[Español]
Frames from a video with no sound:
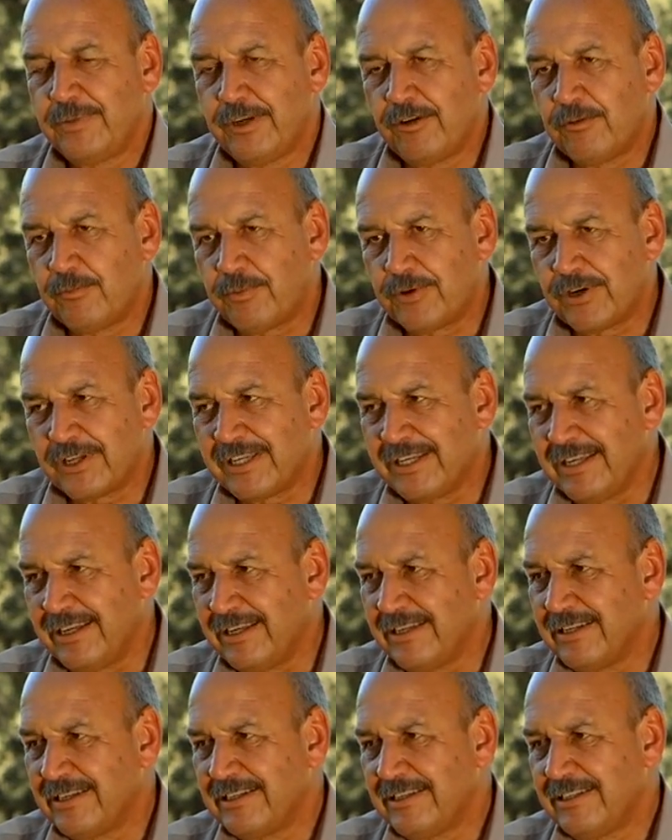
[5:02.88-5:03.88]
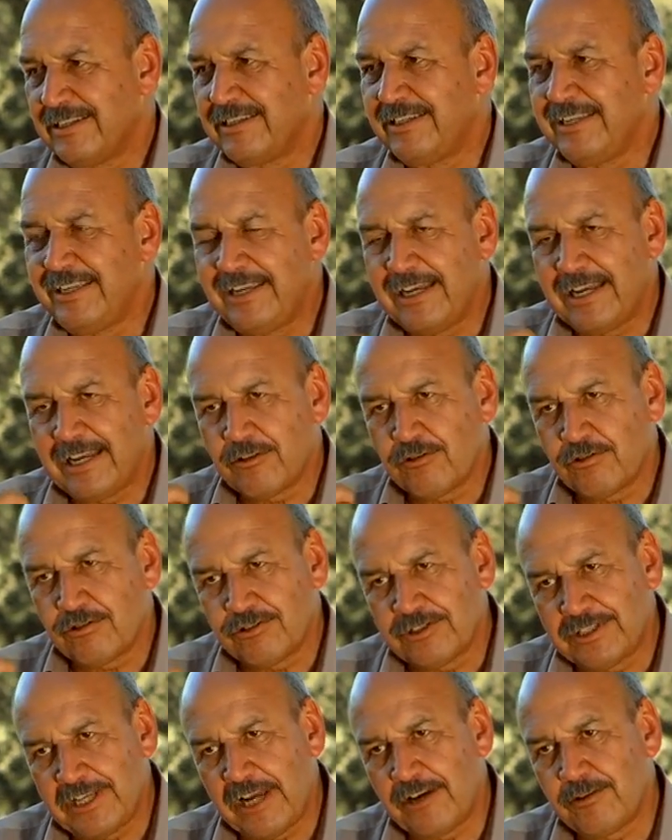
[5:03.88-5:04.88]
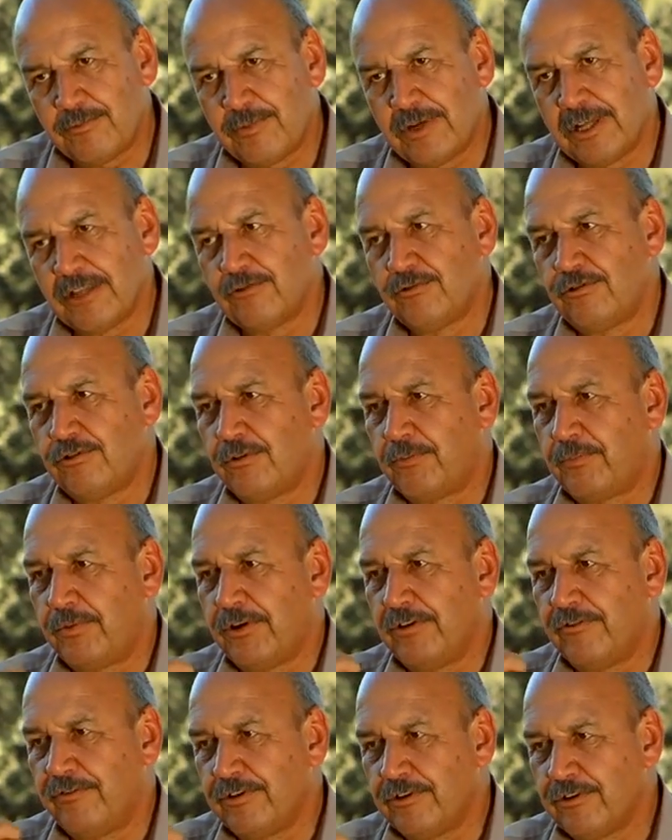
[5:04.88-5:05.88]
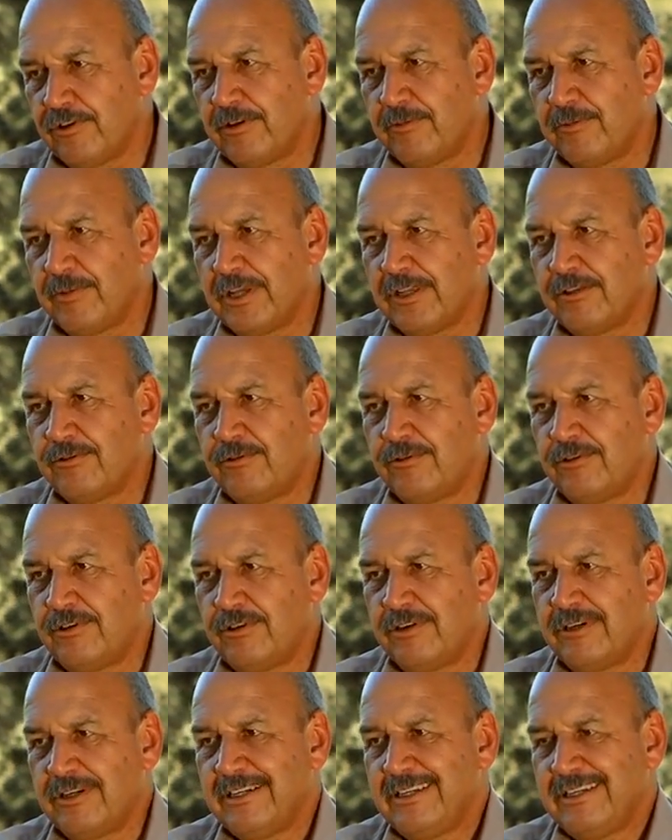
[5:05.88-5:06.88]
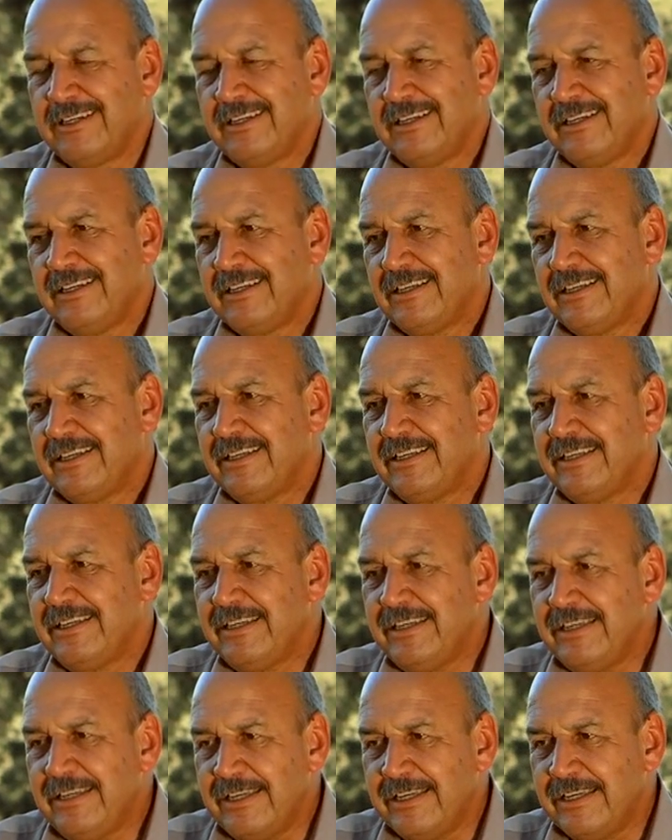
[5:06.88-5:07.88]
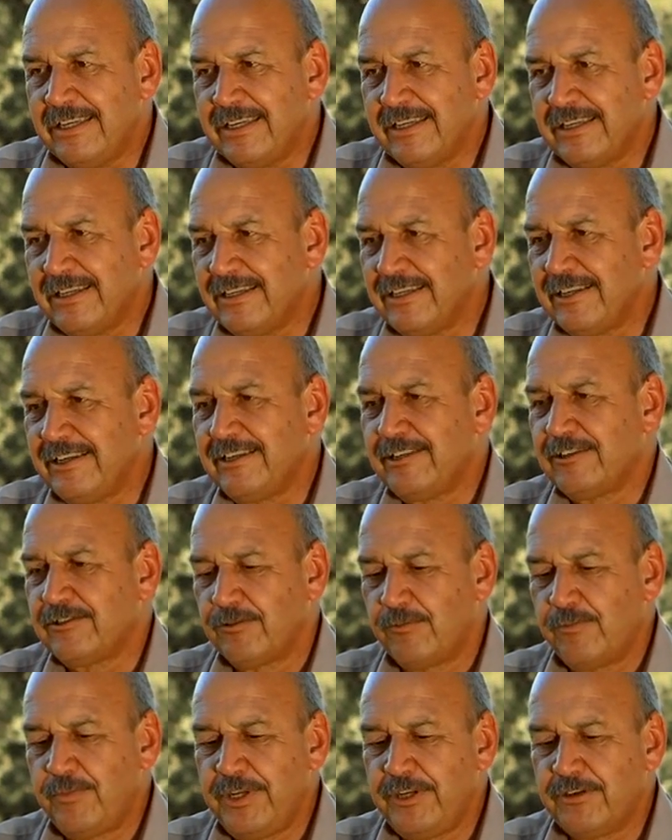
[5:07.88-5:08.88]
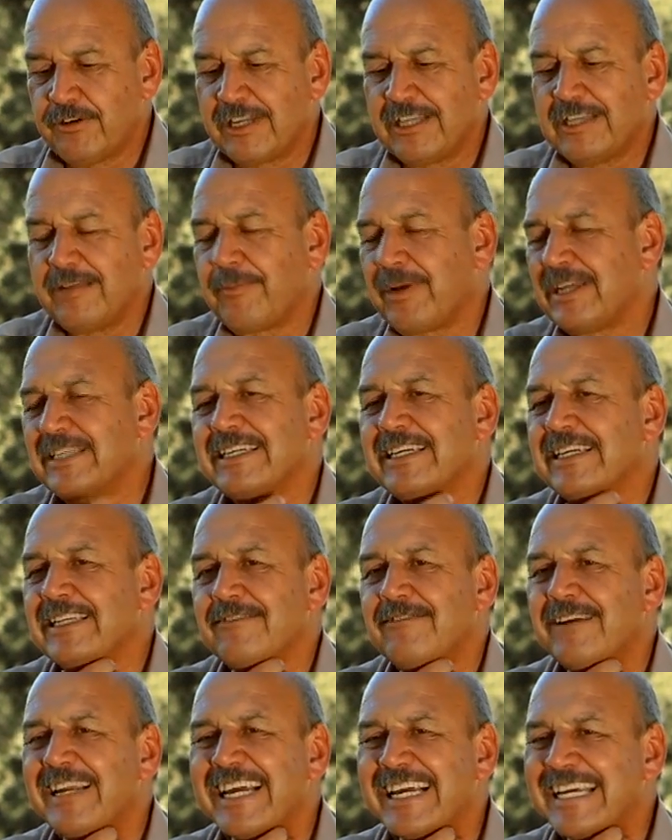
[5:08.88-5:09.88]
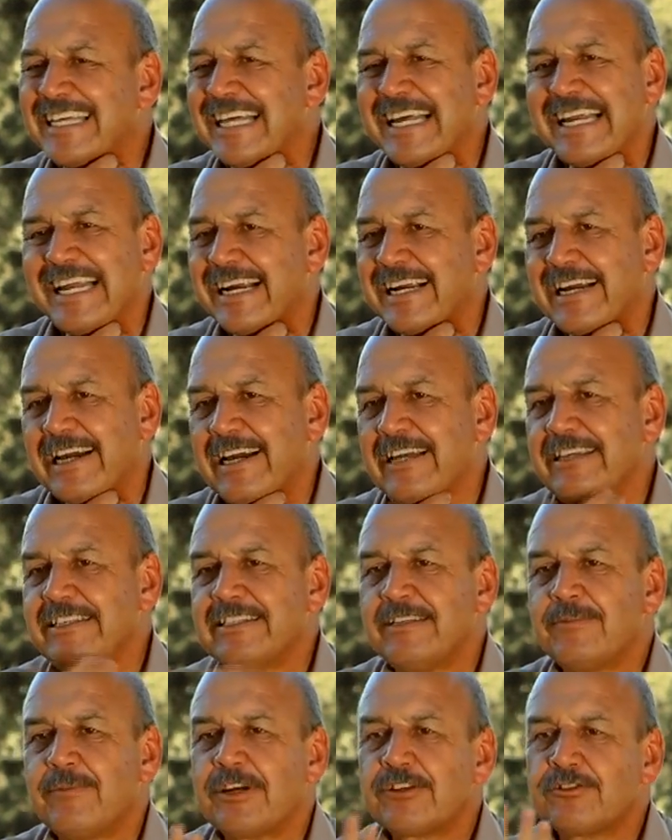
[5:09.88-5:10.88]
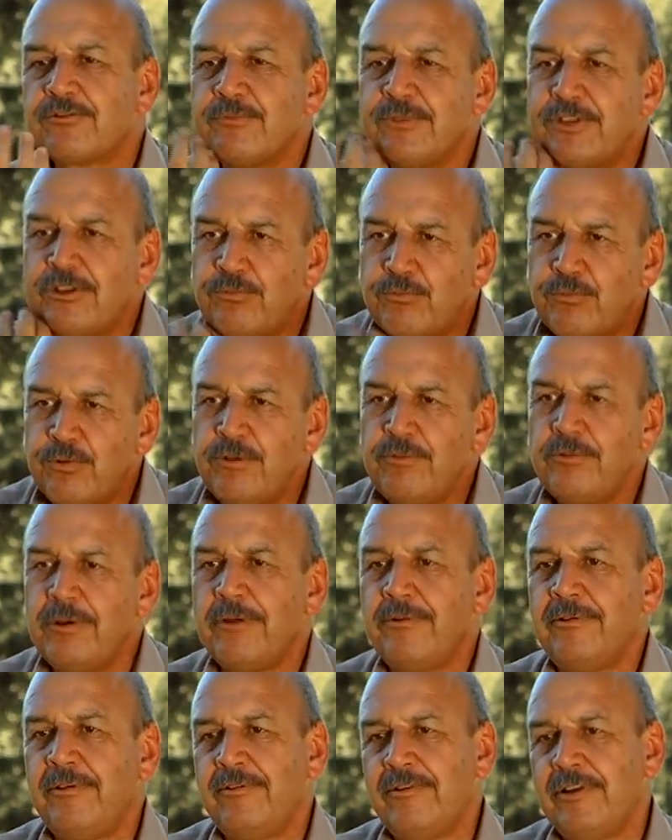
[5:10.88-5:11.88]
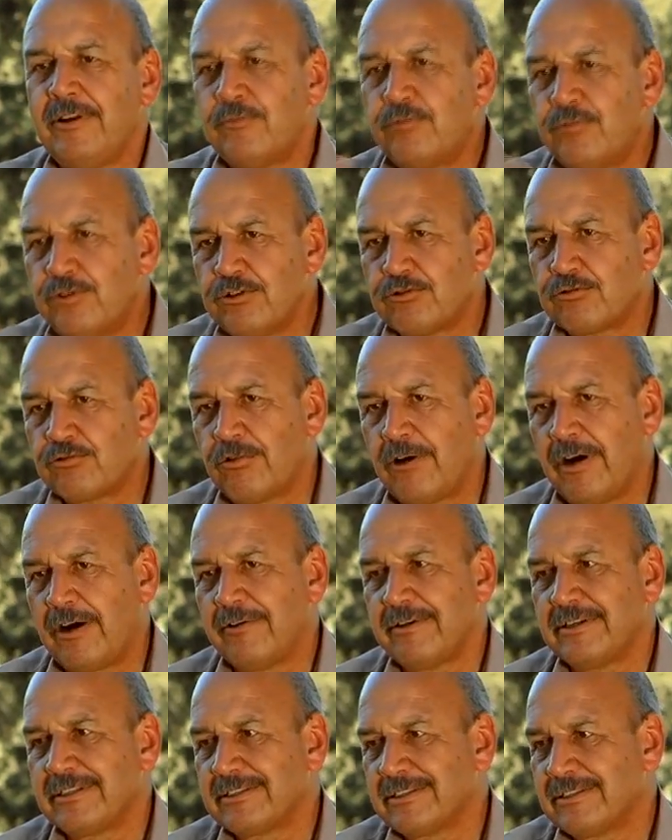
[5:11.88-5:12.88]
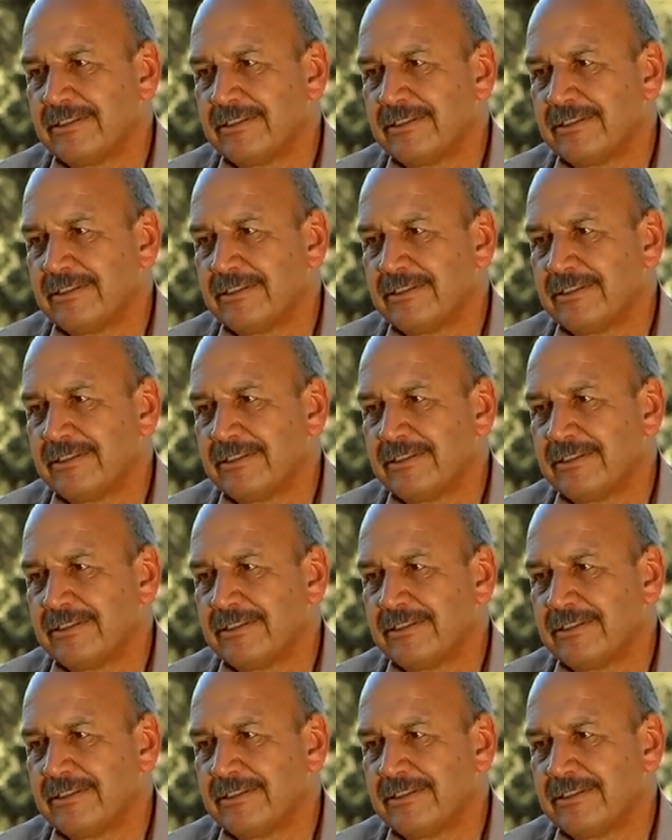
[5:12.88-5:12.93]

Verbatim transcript: pero porque tienen antocianos maduros, polifenoles maduros, y y son vinos que te parece que te van a quedar acá y sin embargo son vinos muy bebibles, muy suaves.